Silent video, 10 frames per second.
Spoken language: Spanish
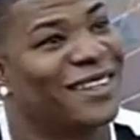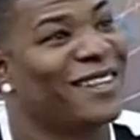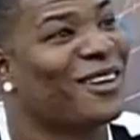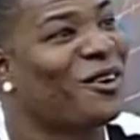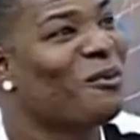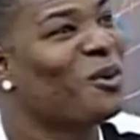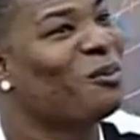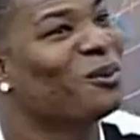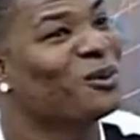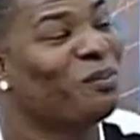Didi Globo me lo
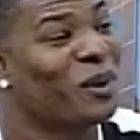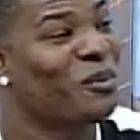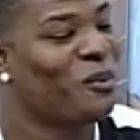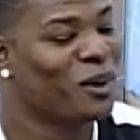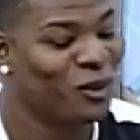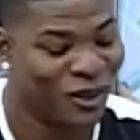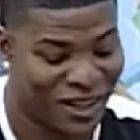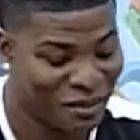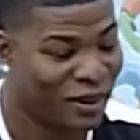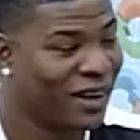puso un primo mío
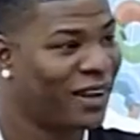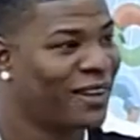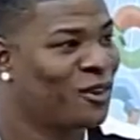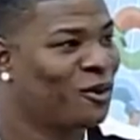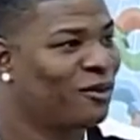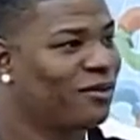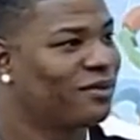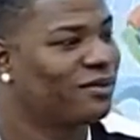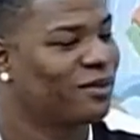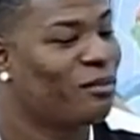desde pequeño.
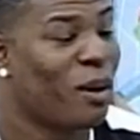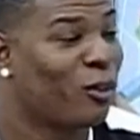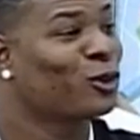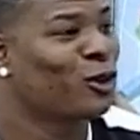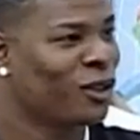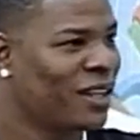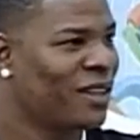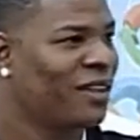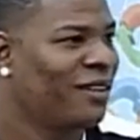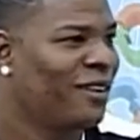Me puso Didi.